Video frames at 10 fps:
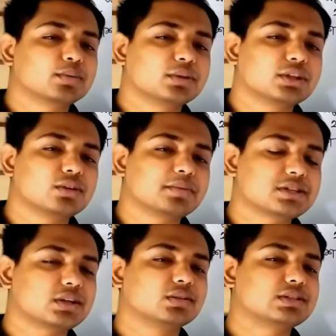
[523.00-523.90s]
পরবর্তী
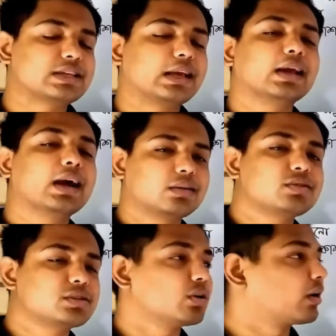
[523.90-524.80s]
টপিকসটা হচ্ছে
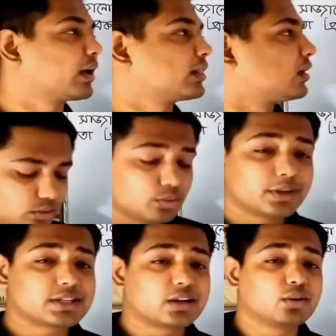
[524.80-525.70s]
গাঠনিক সংকেত
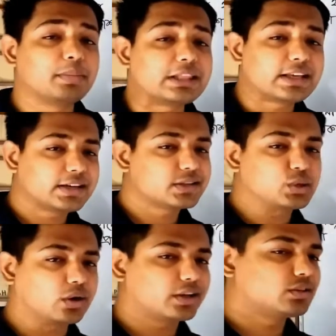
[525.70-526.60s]
তোমরা জানো মিথেনের
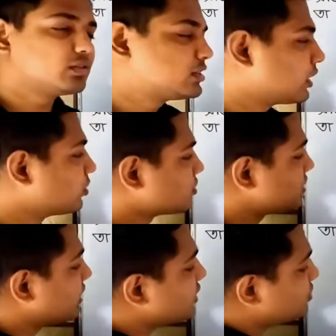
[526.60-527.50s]
সংকেত জানো
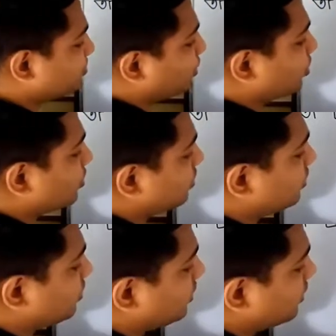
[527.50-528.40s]
সিএইচ ফোর
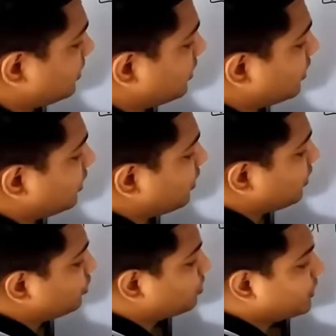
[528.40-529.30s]

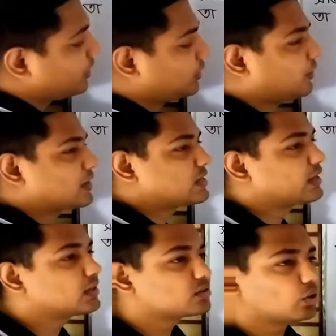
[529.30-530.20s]
তোমরা ক্লাস এইটে